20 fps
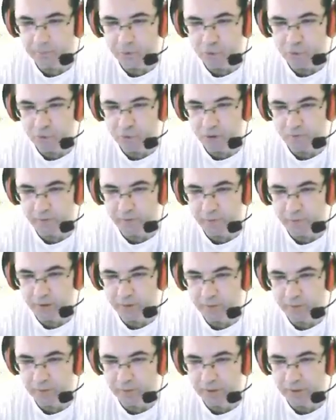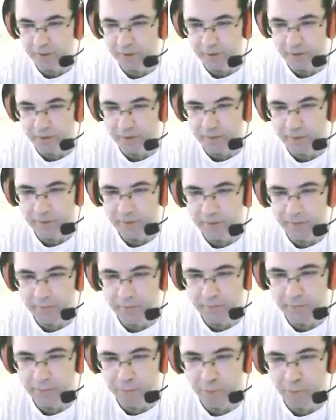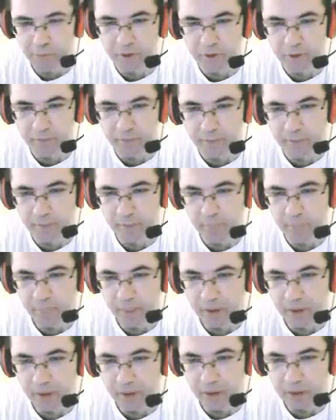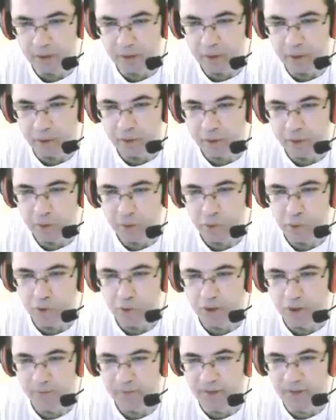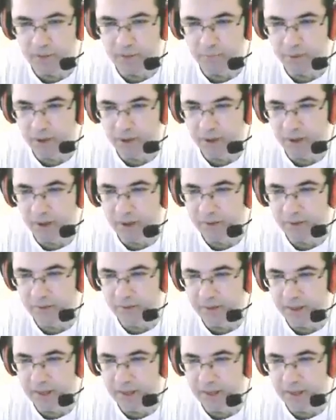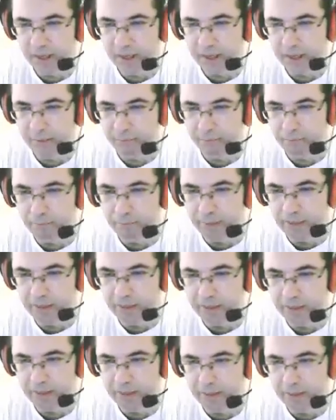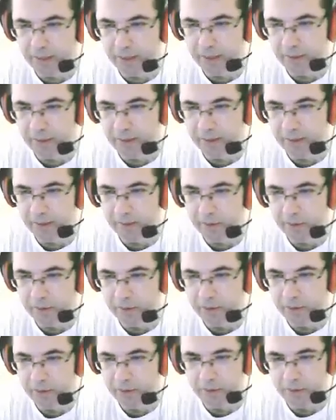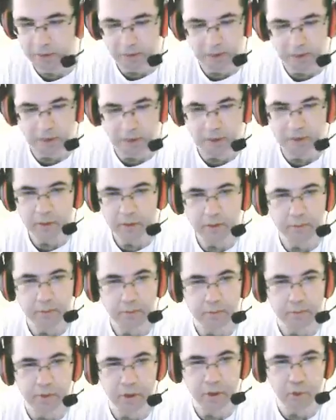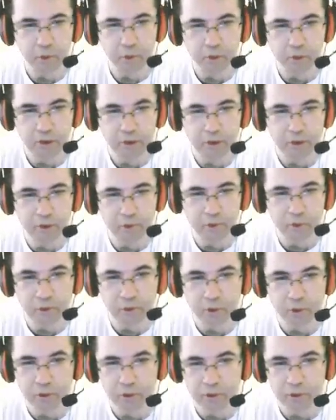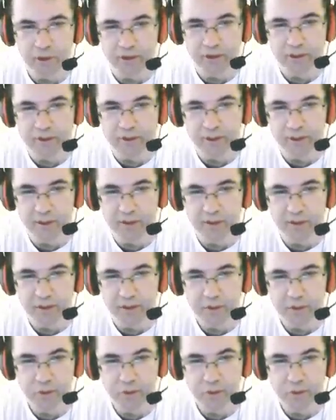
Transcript: Şu tarafta bir yerde mi? Neredeydi? Bilmiyorum ki. Şu taraflarda bir yerlerde miydi? Neredeydi? Niye koordinat? 294, 88.